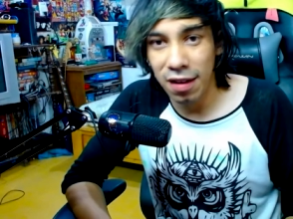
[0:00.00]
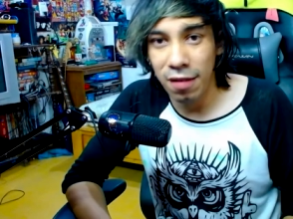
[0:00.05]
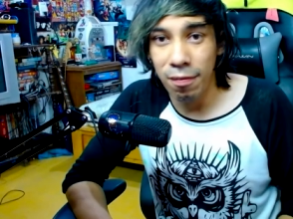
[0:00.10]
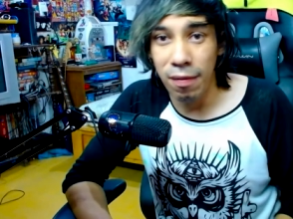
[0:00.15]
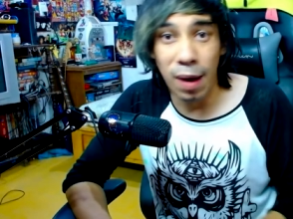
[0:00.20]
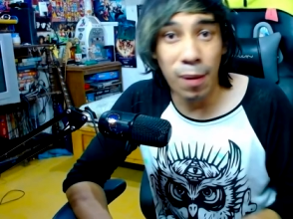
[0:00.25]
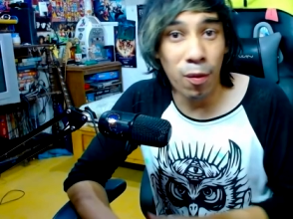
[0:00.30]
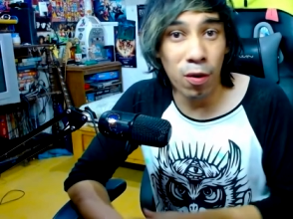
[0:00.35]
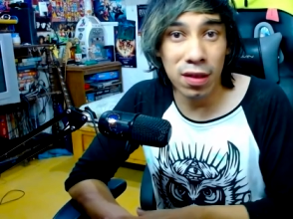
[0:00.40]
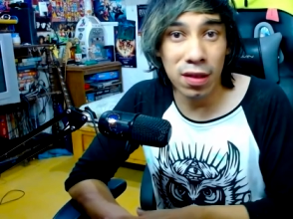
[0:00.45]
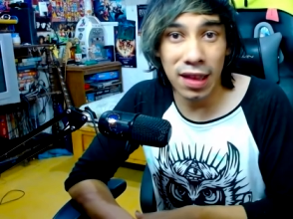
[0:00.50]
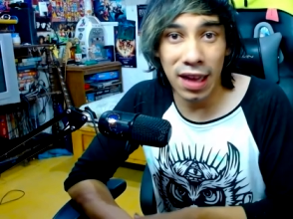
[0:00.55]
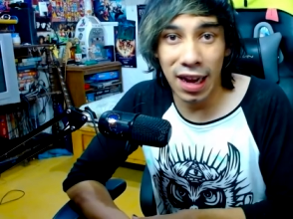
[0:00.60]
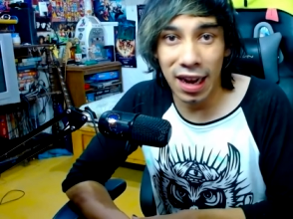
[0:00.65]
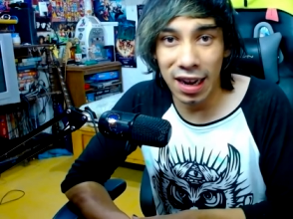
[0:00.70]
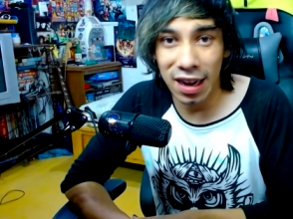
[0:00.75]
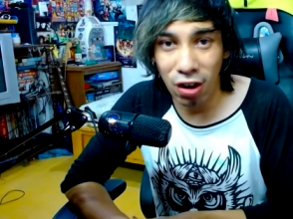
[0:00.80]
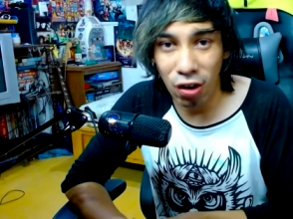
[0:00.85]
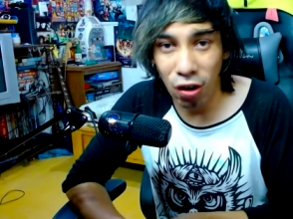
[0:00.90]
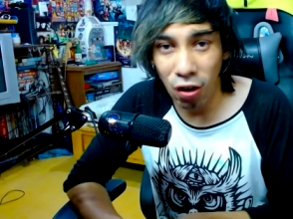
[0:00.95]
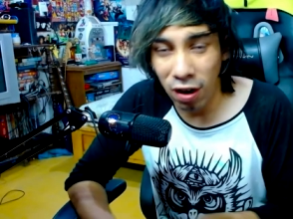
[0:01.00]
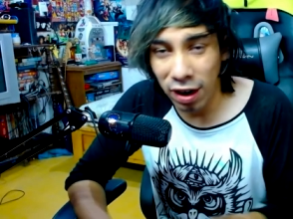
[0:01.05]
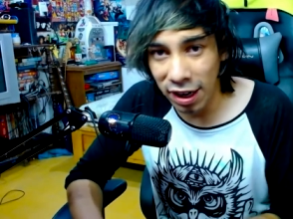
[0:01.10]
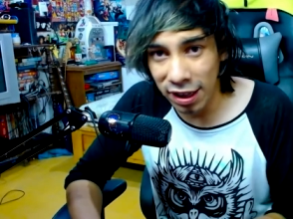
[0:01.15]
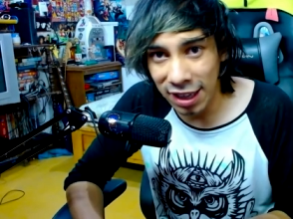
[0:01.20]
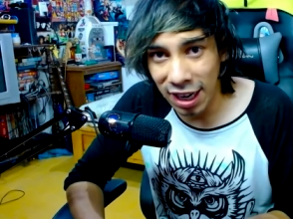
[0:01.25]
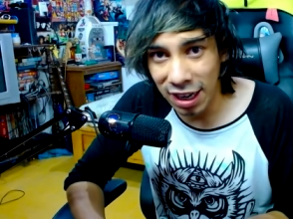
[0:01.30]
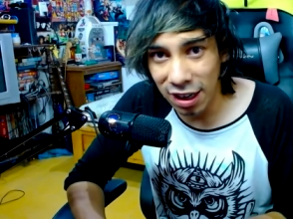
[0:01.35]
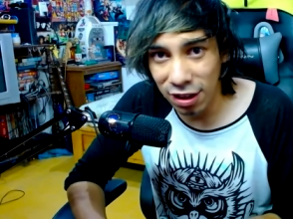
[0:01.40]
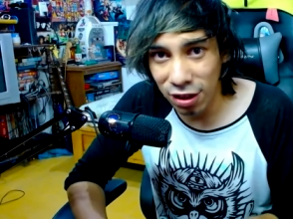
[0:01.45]
Vamos a
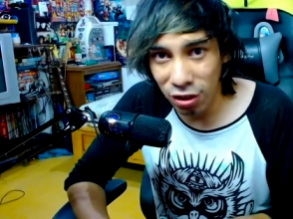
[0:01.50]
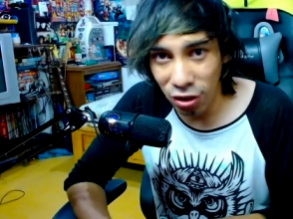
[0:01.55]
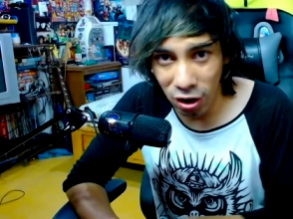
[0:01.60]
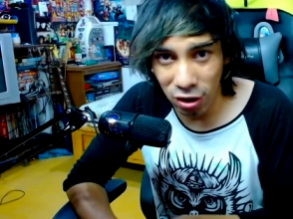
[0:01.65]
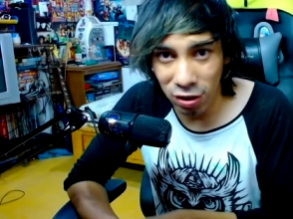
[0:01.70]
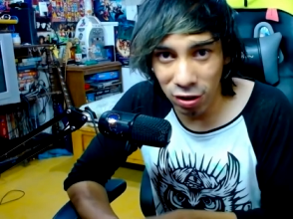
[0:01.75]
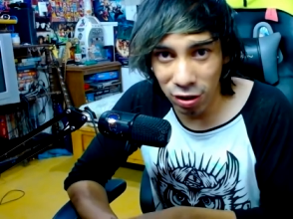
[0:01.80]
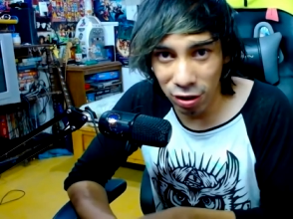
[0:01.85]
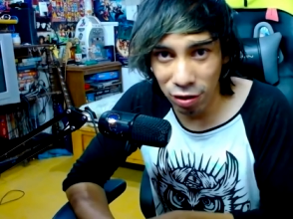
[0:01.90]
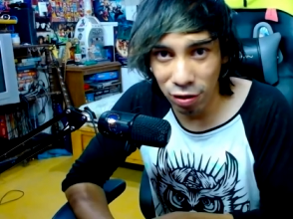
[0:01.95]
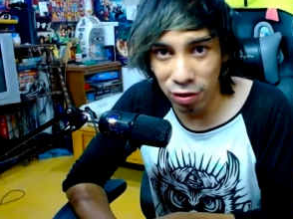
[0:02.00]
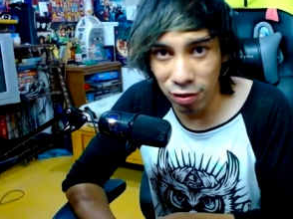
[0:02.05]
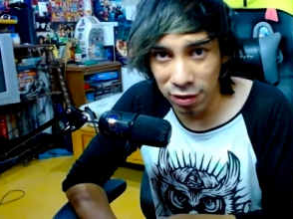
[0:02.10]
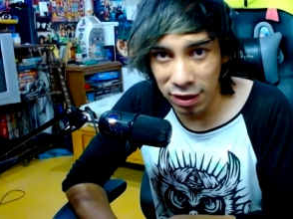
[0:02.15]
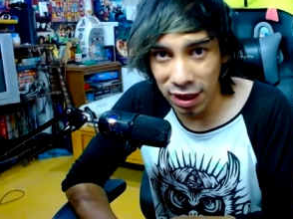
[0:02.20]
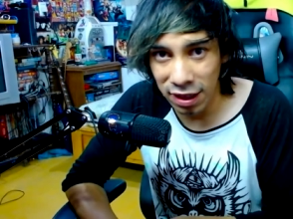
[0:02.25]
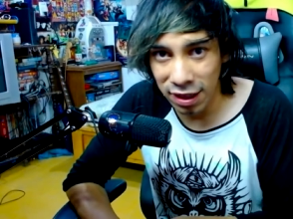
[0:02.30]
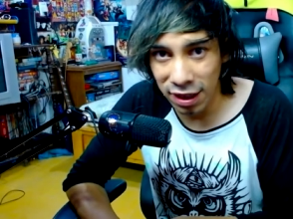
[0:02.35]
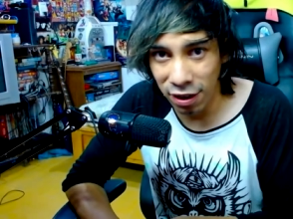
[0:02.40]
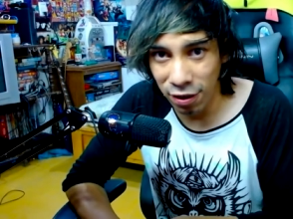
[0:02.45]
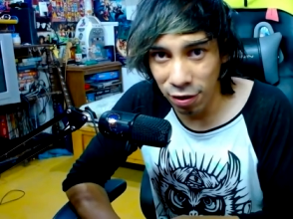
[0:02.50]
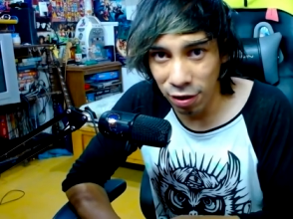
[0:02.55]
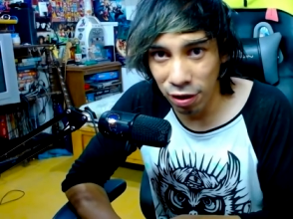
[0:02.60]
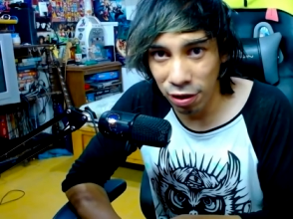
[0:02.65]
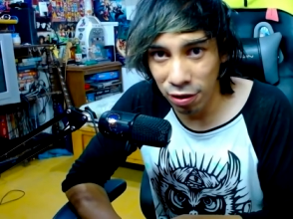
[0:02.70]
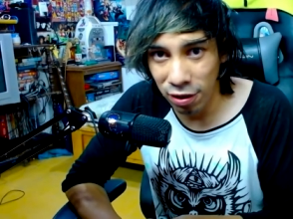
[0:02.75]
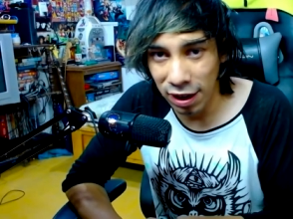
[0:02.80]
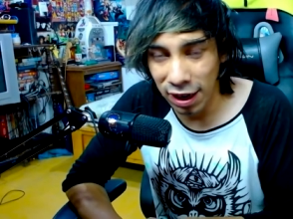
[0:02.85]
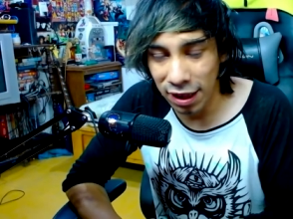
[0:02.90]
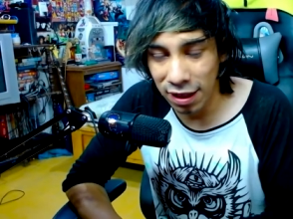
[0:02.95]
concretar todas sus dudas en
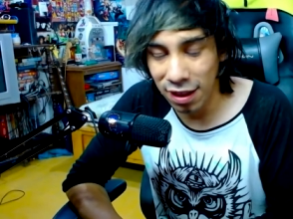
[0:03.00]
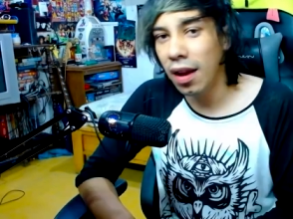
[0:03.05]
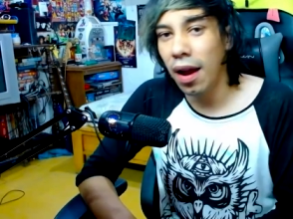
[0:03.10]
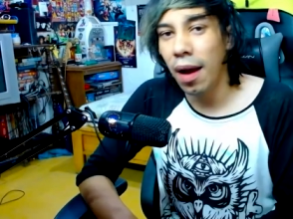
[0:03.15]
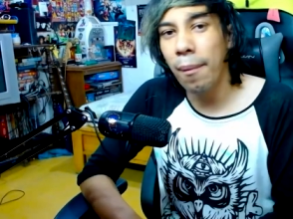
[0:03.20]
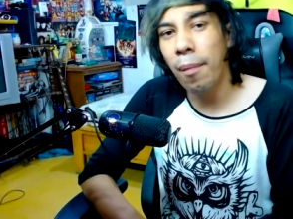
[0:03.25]
consolas.